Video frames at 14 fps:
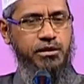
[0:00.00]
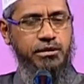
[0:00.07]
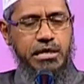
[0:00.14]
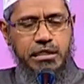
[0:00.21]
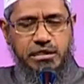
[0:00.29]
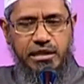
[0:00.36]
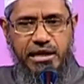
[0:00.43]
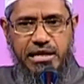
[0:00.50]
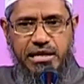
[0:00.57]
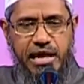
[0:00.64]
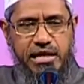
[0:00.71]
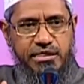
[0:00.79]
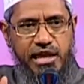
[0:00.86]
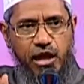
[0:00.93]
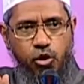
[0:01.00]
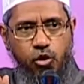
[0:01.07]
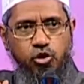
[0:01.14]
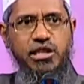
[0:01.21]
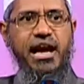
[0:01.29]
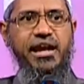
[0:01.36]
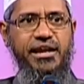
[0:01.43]
जिस तरीके से ने
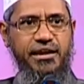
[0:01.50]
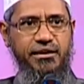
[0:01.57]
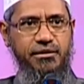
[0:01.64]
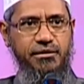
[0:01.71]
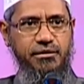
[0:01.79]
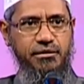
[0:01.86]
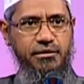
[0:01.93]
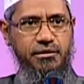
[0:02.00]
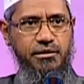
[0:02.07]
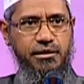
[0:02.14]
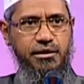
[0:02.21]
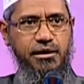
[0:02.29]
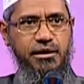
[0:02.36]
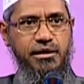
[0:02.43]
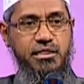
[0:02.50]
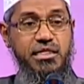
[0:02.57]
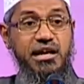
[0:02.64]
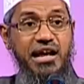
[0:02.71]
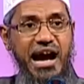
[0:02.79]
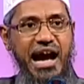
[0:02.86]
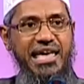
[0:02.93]
खुदा ने
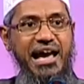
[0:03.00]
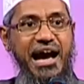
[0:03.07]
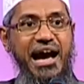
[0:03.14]
सिखाया